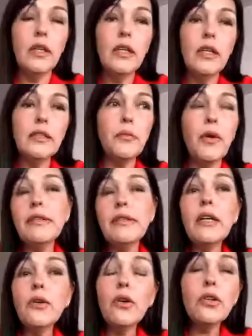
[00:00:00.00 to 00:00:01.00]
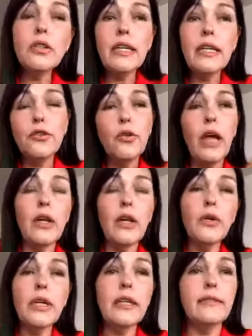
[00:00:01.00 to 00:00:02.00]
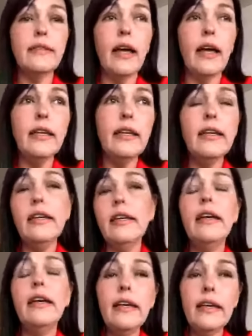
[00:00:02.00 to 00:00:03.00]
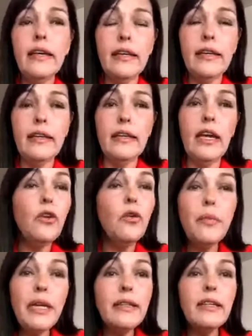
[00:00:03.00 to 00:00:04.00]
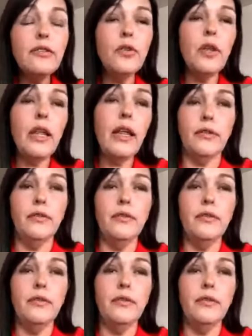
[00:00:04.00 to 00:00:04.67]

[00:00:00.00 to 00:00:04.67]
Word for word: Se mueve en contra del ciudadano que está ahí, eh, el humilde ciudadano.